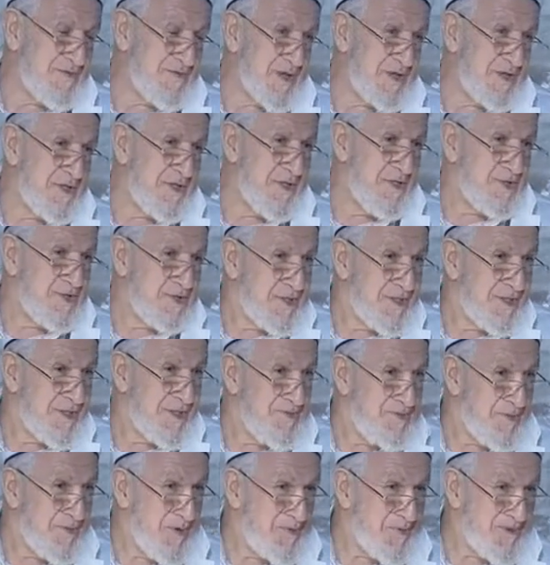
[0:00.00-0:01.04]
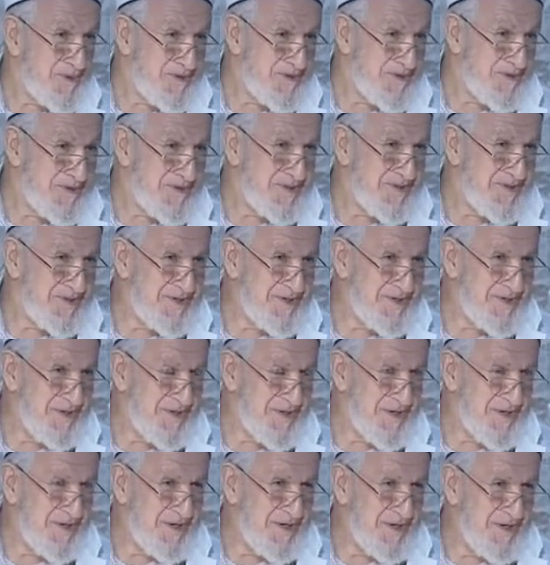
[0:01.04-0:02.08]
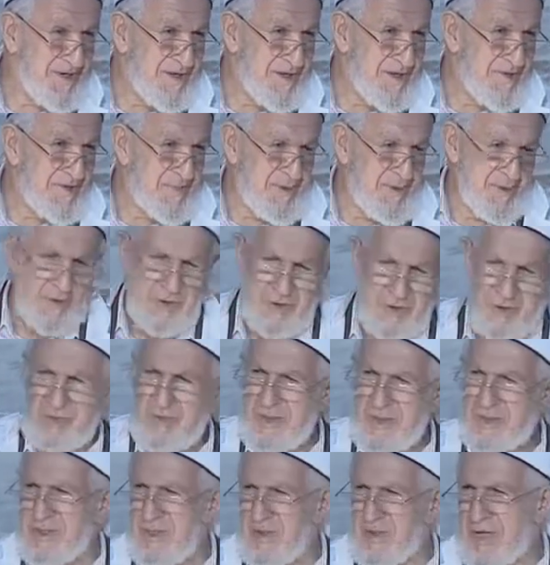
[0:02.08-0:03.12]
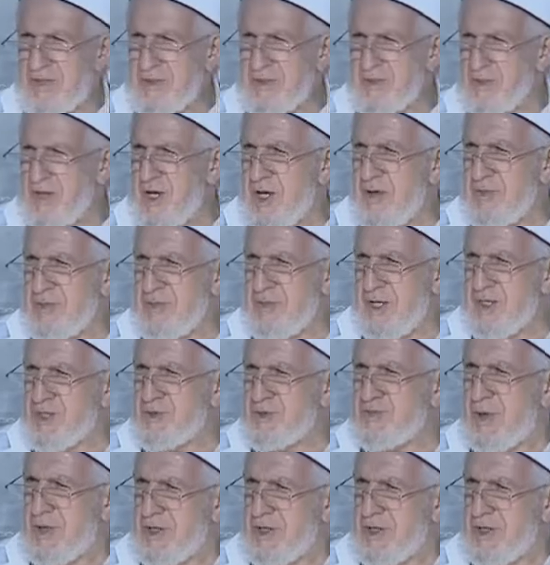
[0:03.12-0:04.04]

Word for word: var hiç yıkılmamış. Biliyorsun bir zaman camiler hiç